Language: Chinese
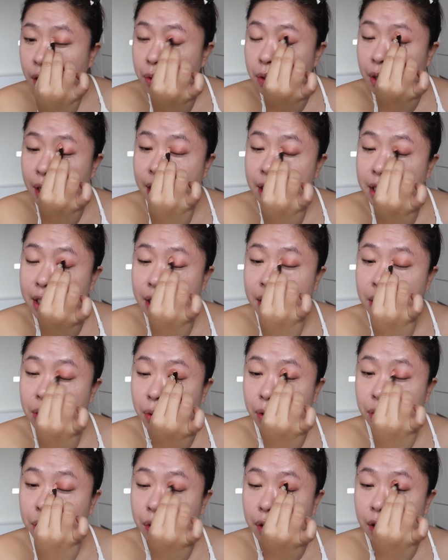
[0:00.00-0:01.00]
所以其实
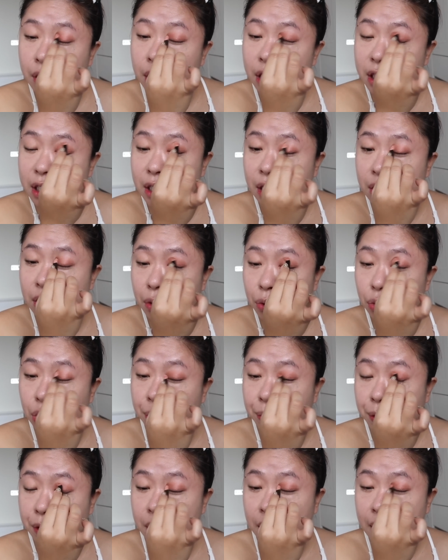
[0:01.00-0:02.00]
我觉得这种全
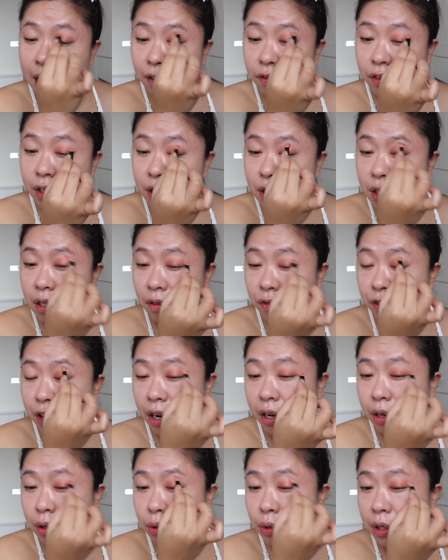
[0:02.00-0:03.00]
部是亮粉色，反
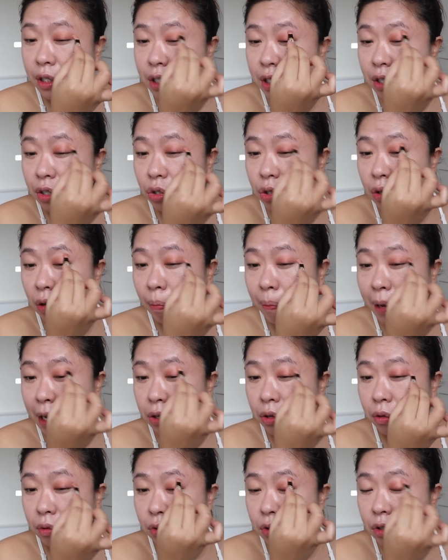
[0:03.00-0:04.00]
而对新手
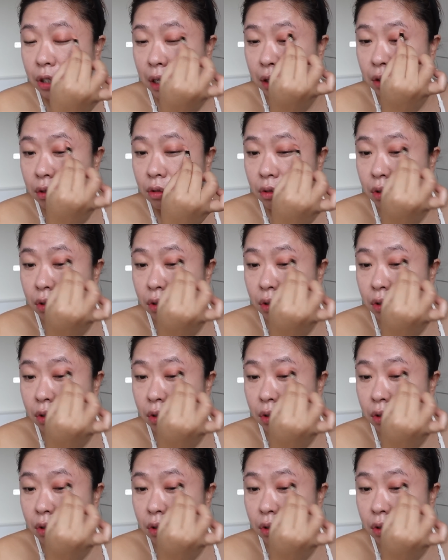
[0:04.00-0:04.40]
蛮友善，